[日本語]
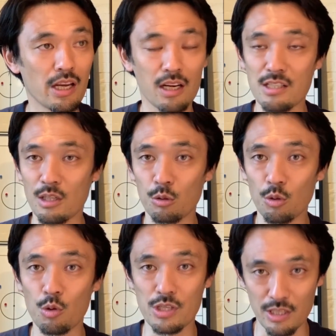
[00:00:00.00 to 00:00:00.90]
感じたこ
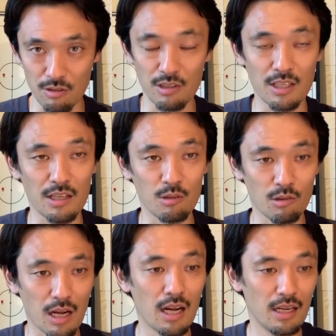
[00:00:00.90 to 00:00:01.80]
とを教えてくれたりと
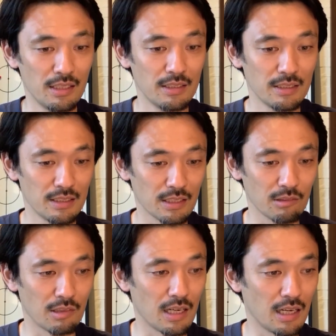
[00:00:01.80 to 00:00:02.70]
か、あ
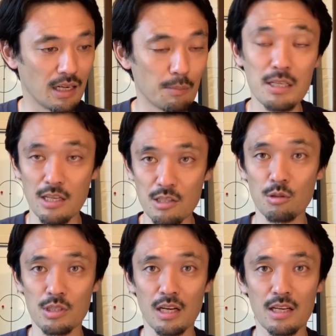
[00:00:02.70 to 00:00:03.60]
とは、まあ、
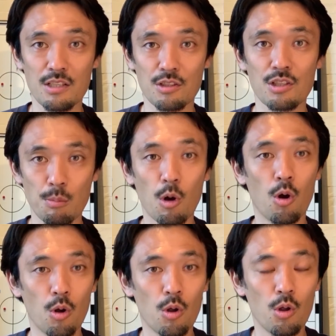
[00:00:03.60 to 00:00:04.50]
セレッソ大阪についても、
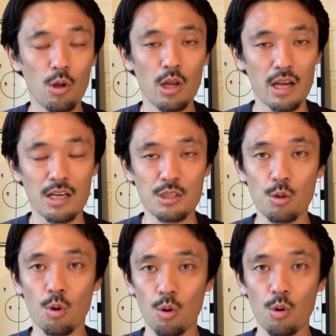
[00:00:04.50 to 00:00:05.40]
話
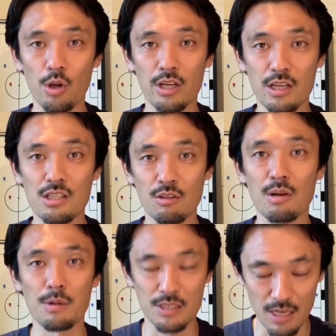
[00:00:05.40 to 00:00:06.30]
を聞かせてく
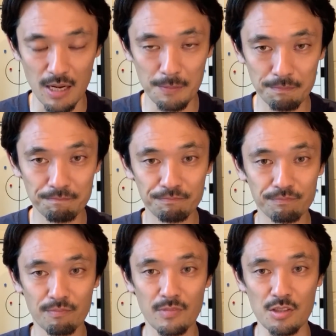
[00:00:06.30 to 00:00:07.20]
れました。
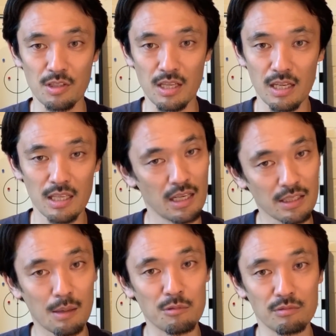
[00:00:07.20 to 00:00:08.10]
ですね、なかなか
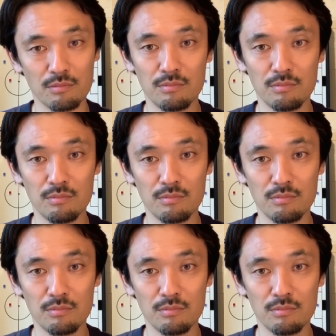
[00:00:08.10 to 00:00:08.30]
多分、